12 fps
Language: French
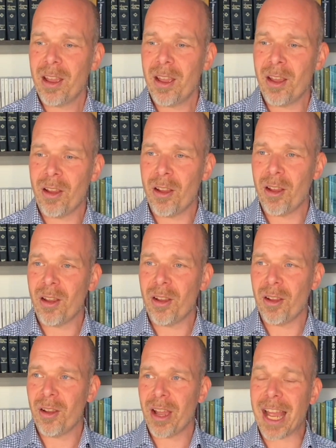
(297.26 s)

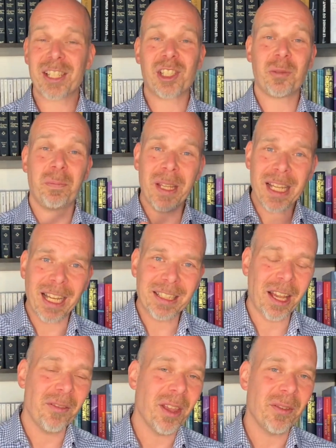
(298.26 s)
euh, aspirent à
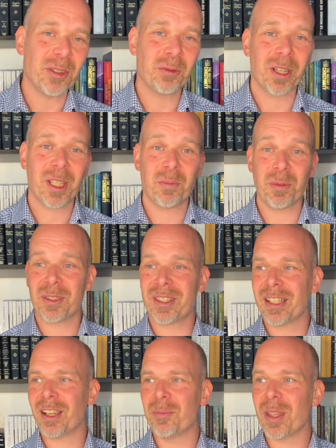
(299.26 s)
travailler avec toi, qu'ils puissent
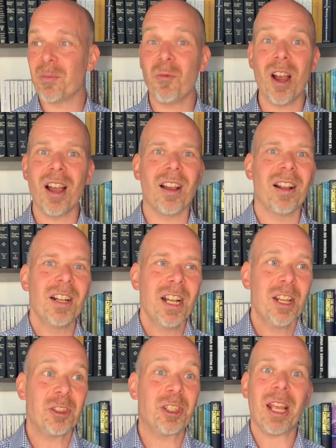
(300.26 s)
dire, eh bien moi,
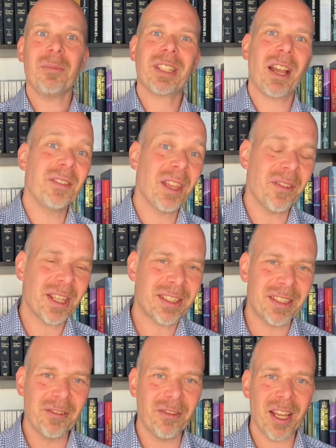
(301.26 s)
j'aime travailler avec
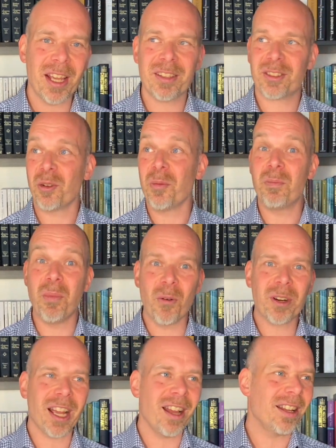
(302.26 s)
Sylvain, c'est un bon
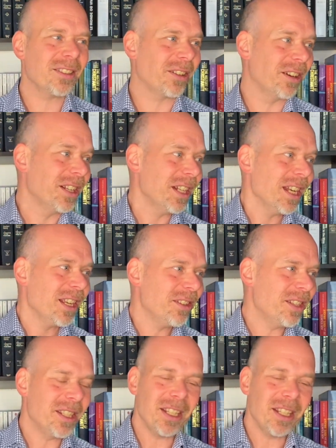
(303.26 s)
cadre, il